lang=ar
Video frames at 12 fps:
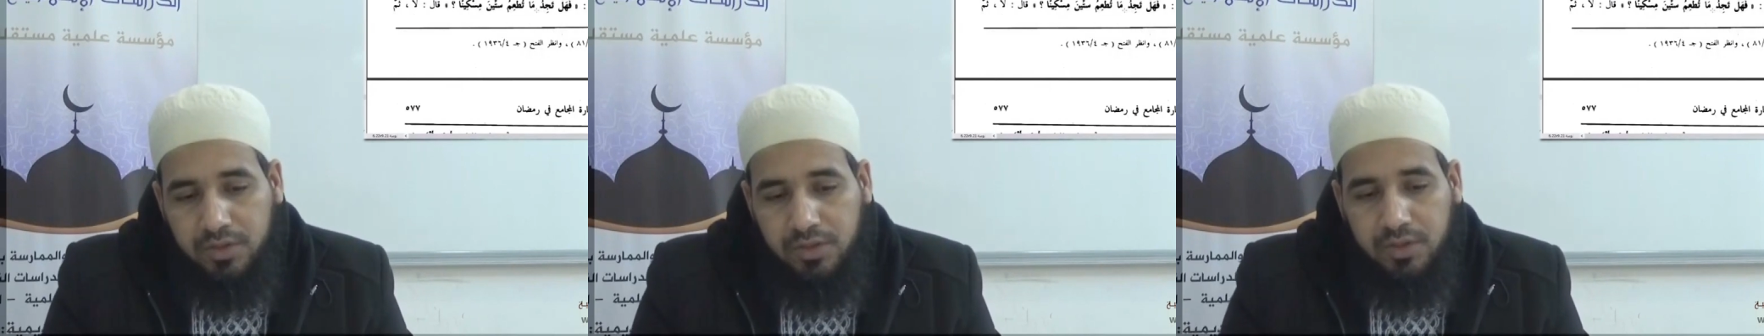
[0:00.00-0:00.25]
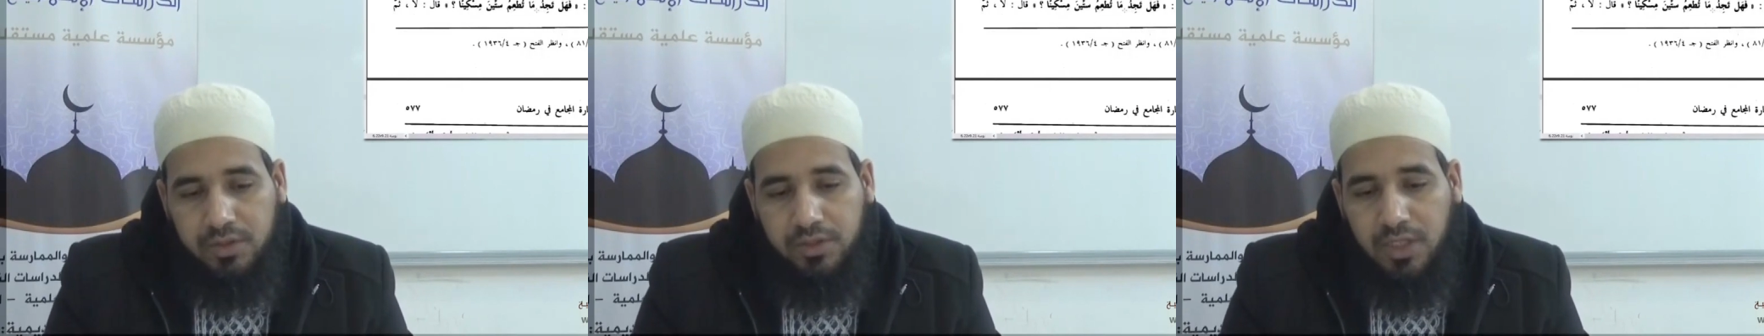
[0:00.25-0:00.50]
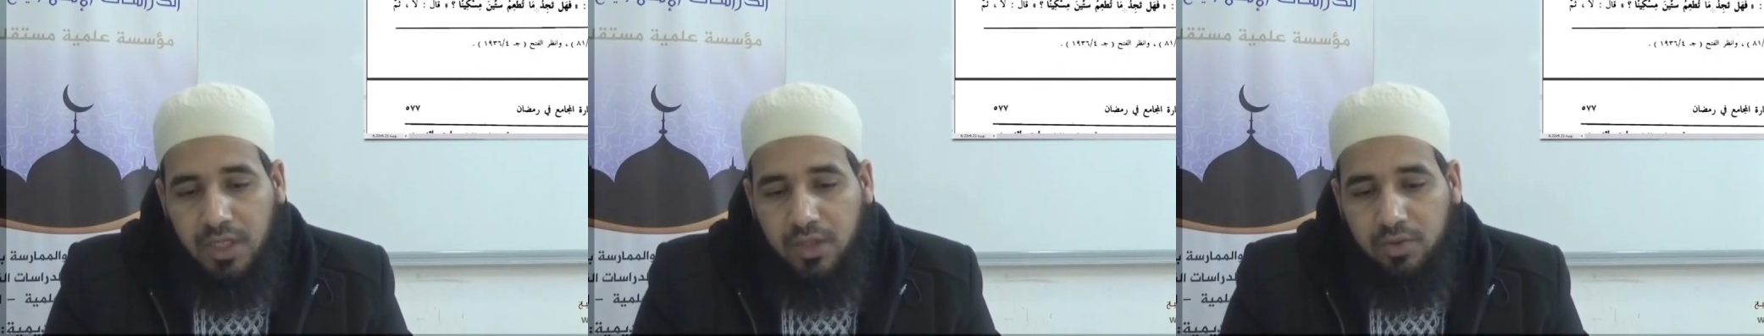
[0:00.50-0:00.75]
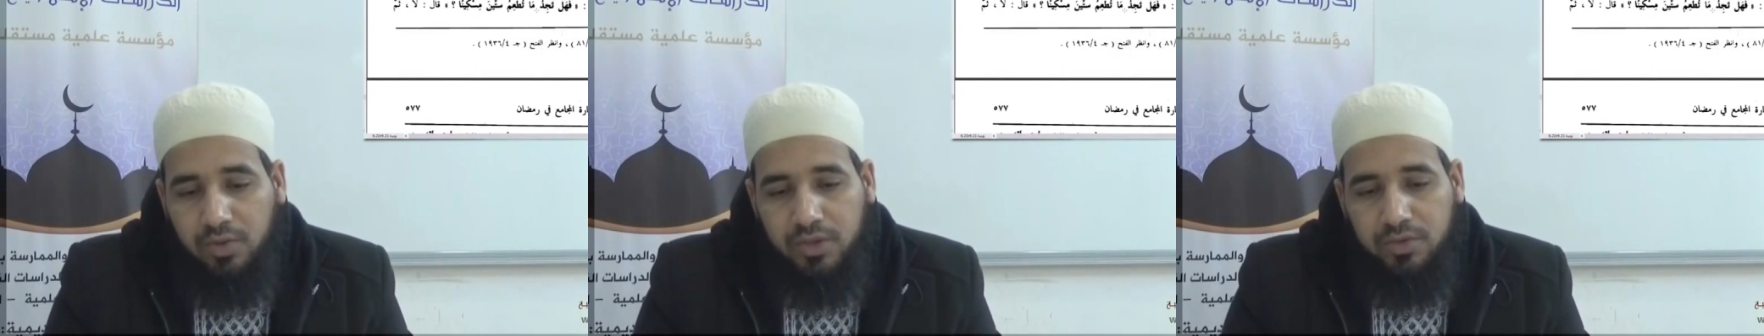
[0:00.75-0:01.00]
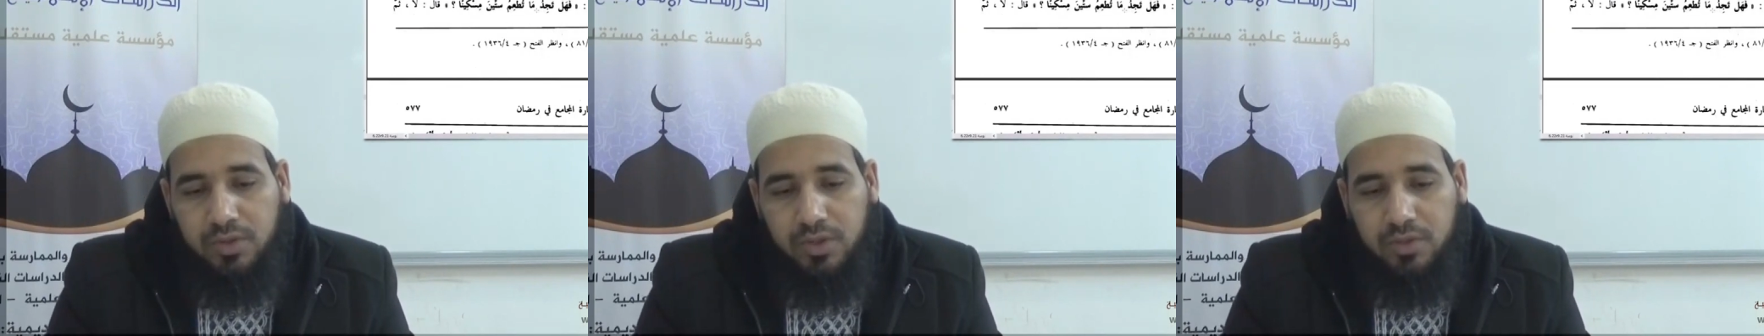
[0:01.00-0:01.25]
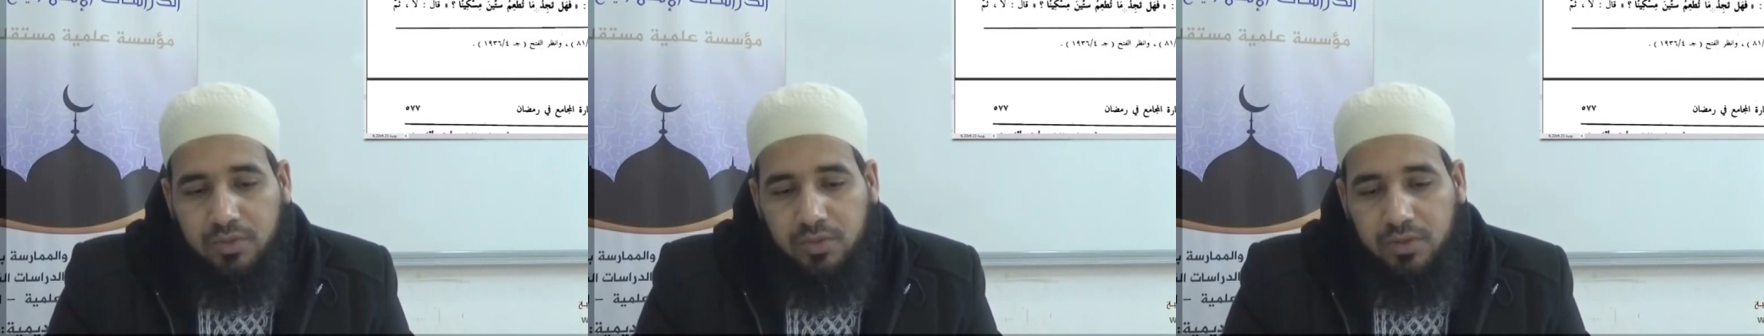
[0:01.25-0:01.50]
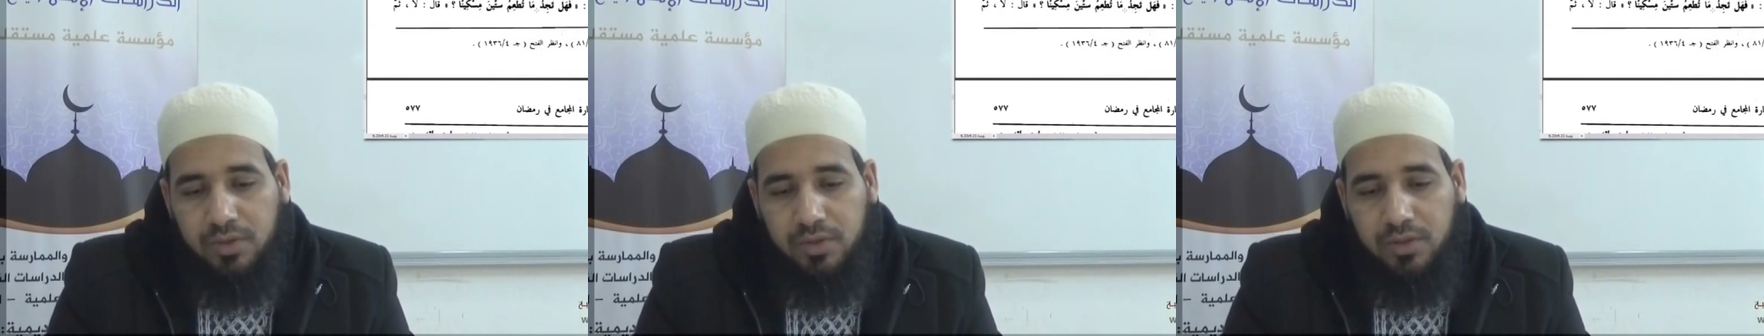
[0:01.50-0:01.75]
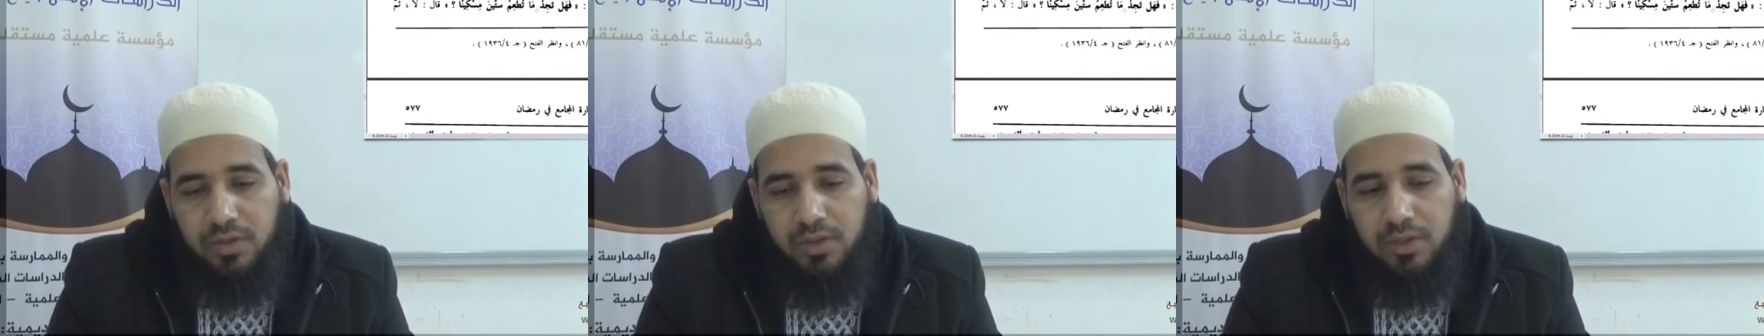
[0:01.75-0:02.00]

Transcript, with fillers: جاءه رجل يقول